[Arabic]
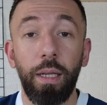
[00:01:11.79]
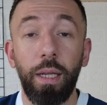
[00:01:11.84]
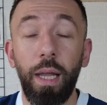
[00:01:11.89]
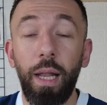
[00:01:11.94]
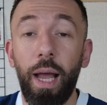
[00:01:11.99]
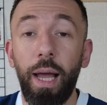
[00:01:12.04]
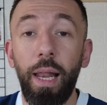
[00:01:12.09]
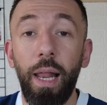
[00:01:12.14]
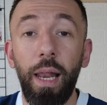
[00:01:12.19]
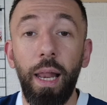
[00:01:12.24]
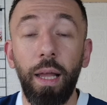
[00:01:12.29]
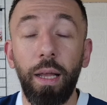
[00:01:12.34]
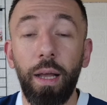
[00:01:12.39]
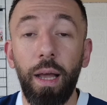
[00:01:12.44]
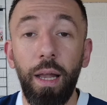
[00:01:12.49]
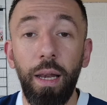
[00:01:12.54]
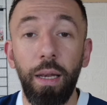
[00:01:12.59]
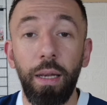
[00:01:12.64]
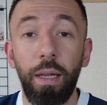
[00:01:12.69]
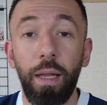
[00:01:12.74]
على
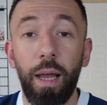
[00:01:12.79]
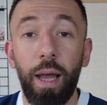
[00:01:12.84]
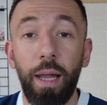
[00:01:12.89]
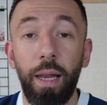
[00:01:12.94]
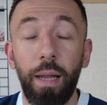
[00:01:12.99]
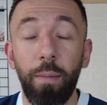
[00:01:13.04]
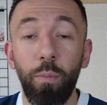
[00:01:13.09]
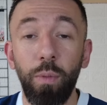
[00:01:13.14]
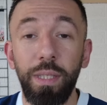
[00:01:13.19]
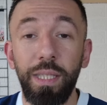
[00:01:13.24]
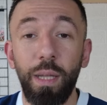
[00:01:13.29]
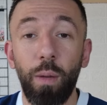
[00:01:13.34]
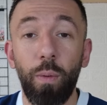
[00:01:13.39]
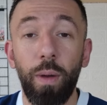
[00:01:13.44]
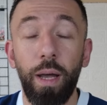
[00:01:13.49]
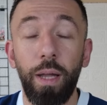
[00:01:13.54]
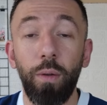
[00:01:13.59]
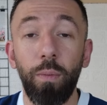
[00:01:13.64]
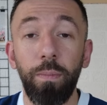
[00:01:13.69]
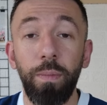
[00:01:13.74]
الأقل على
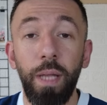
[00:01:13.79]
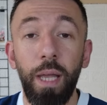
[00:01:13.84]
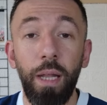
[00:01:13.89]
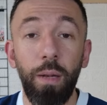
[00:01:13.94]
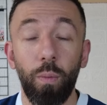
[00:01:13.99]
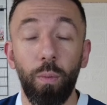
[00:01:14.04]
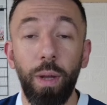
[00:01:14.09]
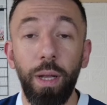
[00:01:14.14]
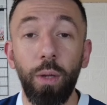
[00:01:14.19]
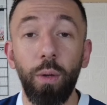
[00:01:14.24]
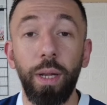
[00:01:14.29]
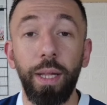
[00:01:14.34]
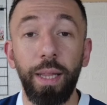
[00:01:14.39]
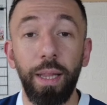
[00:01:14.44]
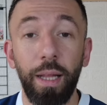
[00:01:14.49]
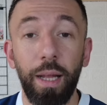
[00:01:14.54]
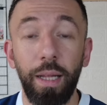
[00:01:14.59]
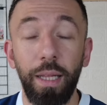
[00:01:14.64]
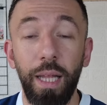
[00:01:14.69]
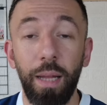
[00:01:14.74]
مستوى لبنان وكرة
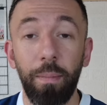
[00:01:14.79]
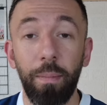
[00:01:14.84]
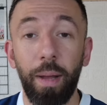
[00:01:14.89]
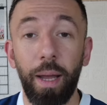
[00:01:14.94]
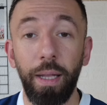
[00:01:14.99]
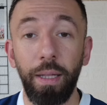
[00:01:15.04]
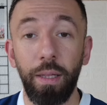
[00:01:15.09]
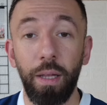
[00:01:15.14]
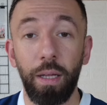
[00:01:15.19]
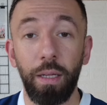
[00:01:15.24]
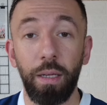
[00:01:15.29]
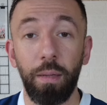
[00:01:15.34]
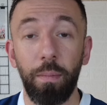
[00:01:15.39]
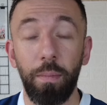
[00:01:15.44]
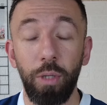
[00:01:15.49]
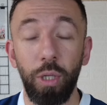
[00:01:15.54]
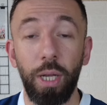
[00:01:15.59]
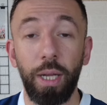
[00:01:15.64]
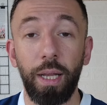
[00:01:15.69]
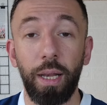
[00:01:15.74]
القدم أيضا
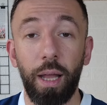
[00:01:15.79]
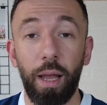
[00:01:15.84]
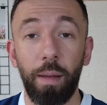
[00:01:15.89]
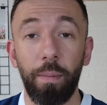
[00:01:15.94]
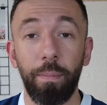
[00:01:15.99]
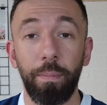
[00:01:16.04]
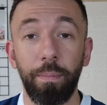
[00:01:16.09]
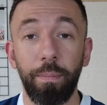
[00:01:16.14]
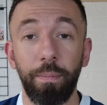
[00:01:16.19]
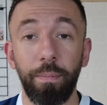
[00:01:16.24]
بشكل عام